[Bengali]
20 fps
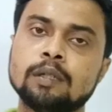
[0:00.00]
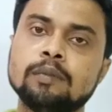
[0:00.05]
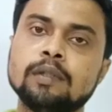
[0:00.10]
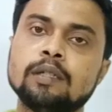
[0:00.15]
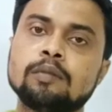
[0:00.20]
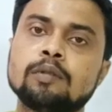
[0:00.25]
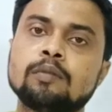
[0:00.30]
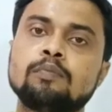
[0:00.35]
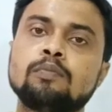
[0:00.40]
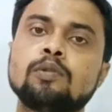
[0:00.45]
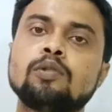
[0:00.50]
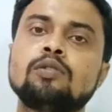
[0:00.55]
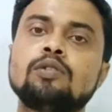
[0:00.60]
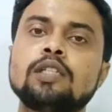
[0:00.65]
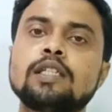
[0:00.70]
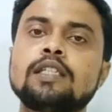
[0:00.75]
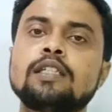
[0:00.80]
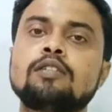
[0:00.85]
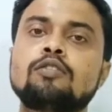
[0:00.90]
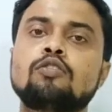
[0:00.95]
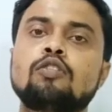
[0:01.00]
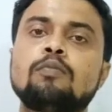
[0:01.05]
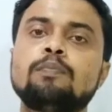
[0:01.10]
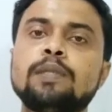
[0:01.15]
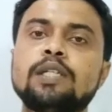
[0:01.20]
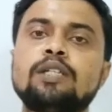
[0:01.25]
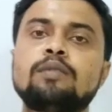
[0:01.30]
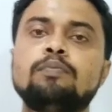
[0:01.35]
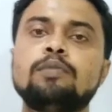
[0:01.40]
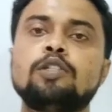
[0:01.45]
পারবে এবং প্রত্যেকটা
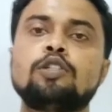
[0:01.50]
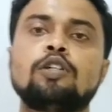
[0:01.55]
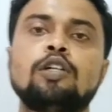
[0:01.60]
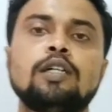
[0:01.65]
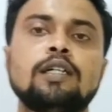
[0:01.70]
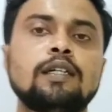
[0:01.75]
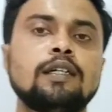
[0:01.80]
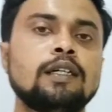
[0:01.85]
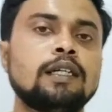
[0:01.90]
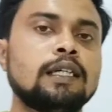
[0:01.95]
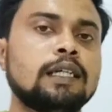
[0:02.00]
টপিক বিষয়